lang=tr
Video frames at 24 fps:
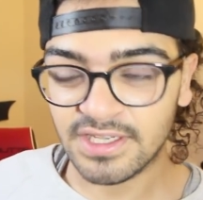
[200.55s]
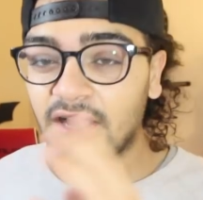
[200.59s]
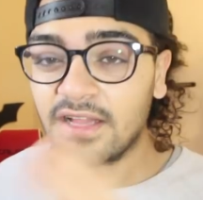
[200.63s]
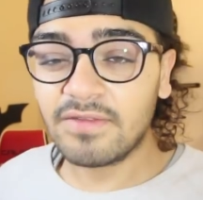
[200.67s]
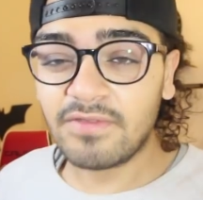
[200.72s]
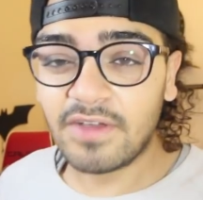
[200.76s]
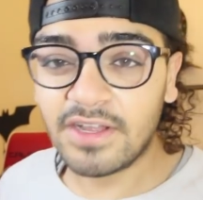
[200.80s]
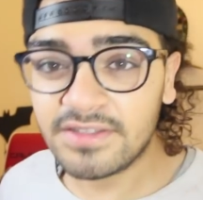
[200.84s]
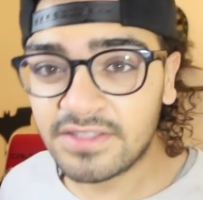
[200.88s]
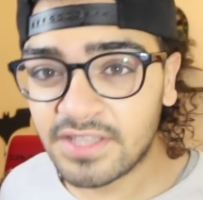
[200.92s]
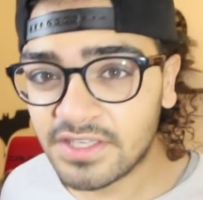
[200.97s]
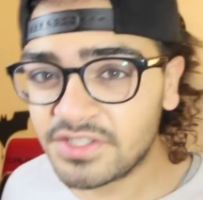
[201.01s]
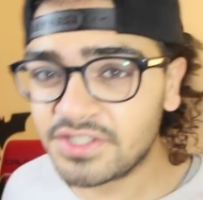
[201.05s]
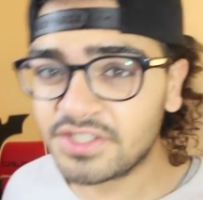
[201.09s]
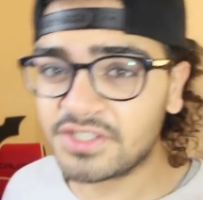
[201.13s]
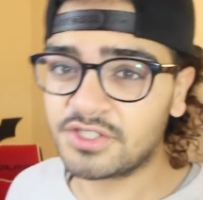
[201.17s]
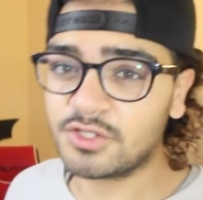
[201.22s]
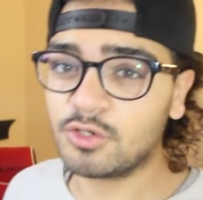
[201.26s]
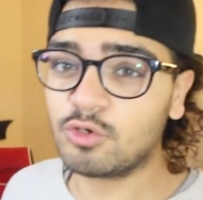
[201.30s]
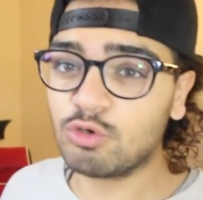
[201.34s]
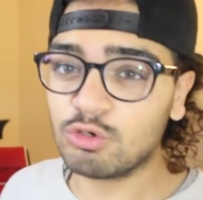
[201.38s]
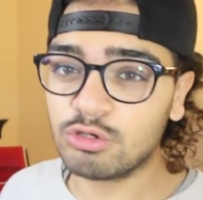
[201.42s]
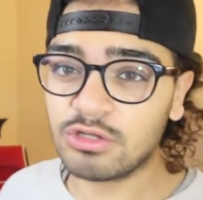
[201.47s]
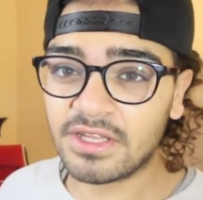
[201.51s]
Avantaj
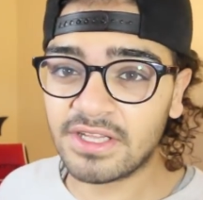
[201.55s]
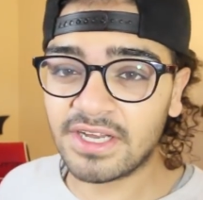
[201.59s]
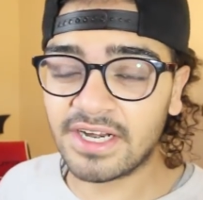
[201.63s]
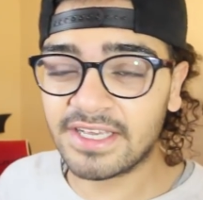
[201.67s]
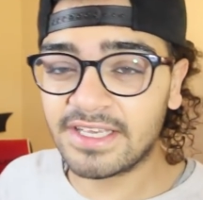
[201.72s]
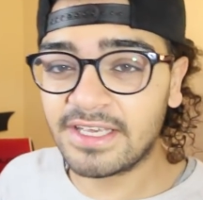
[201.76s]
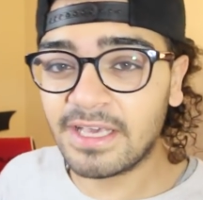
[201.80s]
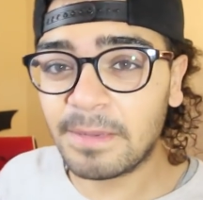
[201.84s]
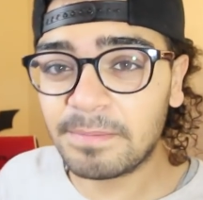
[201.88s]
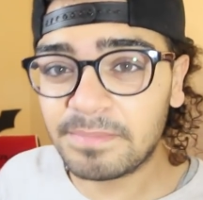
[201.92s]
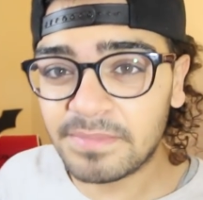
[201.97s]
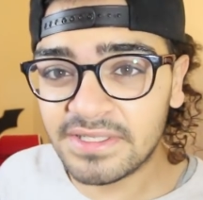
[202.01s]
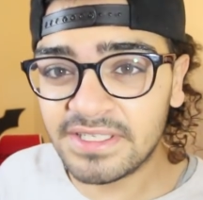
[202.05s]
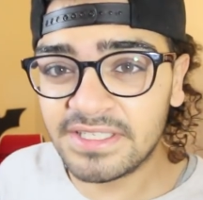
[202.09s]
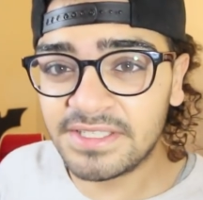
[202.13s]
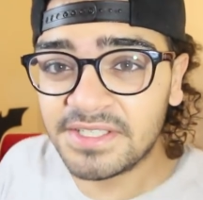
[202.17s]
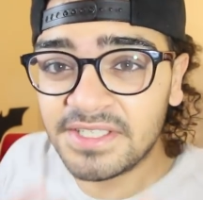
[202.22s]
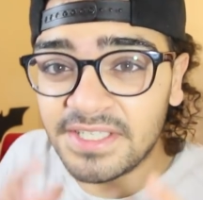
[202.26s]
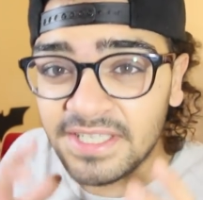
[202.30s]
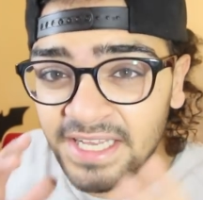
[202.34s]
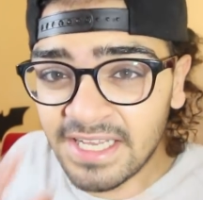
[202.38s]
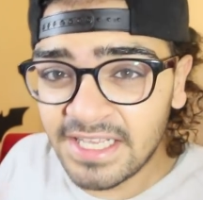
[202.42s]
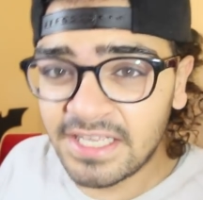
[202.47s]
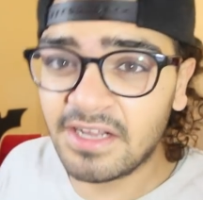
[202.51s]
X'i kullanarak yaptığınız
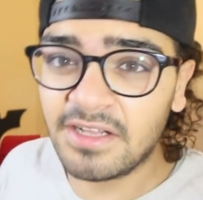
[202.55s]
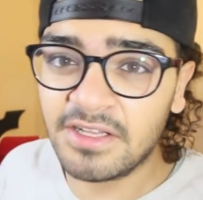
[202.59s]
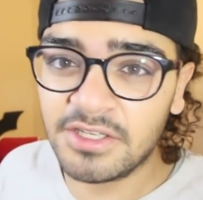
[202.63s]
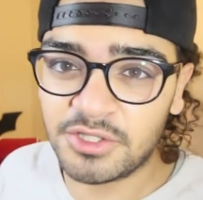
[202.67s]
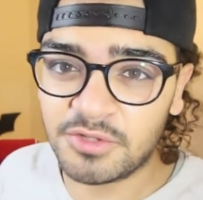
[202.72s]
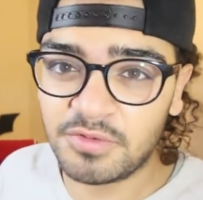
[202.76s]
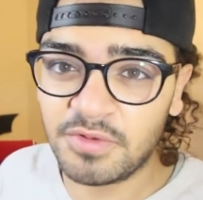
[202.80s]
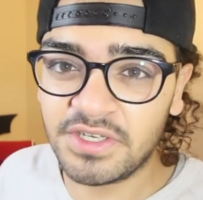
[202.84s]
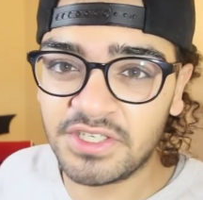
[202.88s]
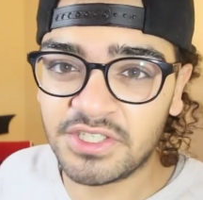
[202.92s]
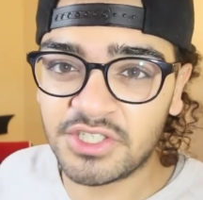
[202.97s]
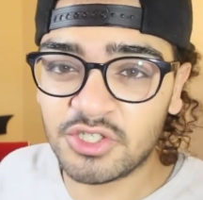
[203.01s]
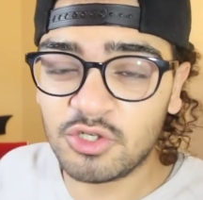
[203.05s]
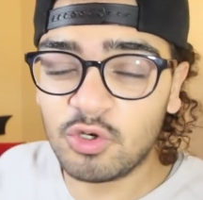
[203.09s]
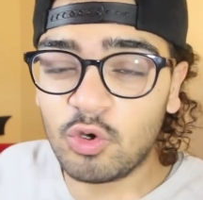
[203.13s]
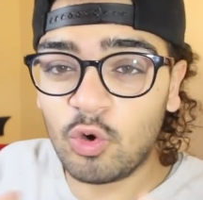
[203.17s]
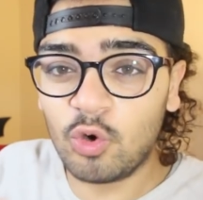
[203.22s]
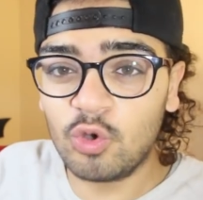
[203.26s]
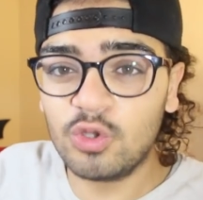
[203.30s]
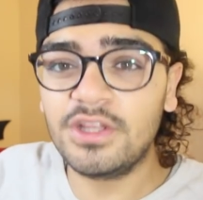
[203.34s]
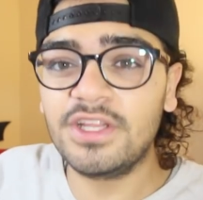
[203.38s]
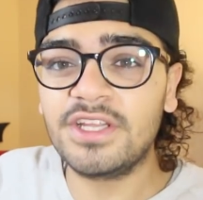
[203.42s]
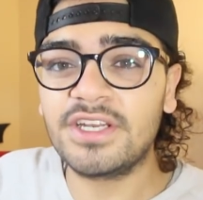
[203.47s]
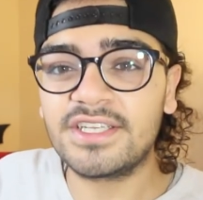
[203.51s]
ilk alışverişin
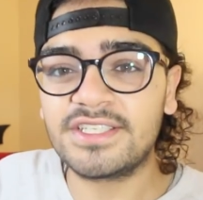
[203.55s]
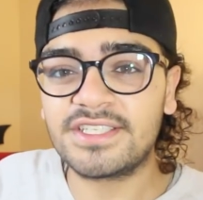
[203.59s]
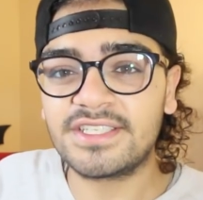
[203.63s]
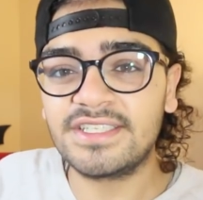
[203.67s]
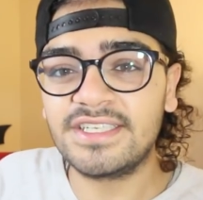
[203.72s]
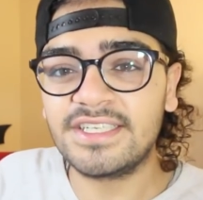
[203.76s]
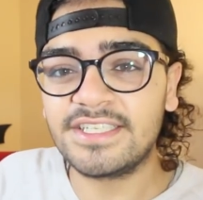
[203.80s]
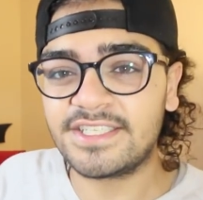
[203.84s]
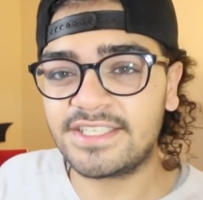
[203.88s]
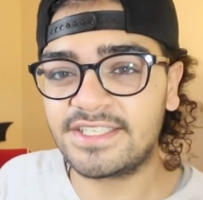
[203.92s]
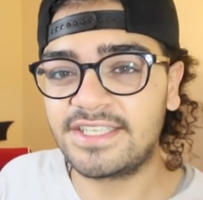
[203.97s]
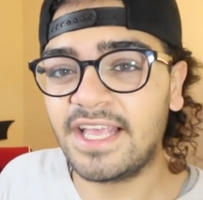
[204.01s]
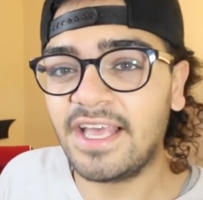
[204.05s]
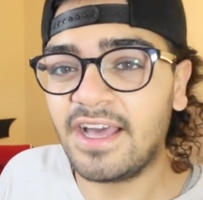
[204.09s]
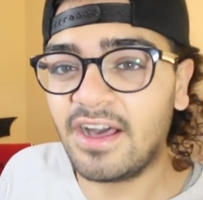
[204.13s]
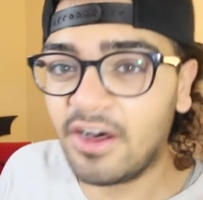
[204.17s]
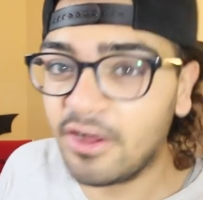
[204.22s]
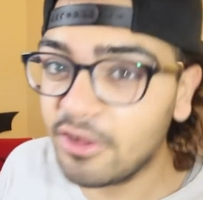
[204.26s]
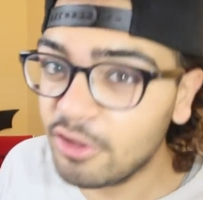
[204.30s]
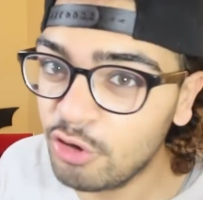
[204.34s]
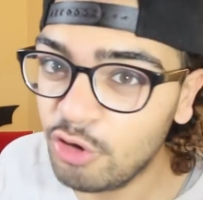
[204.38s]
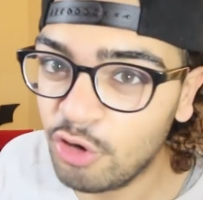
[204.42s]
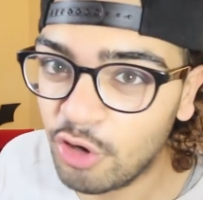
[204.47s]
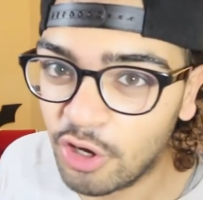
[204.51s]
10 lirasını site
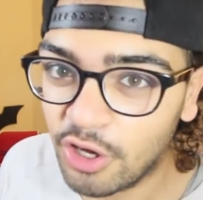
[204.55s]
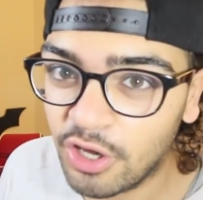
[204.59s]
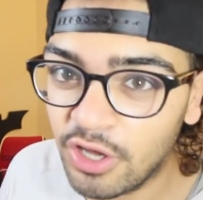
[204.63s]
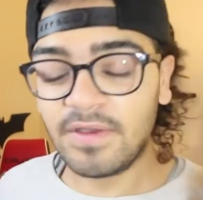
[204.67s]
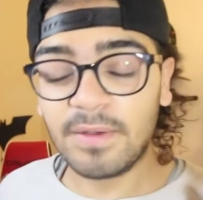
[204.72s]
alıyor.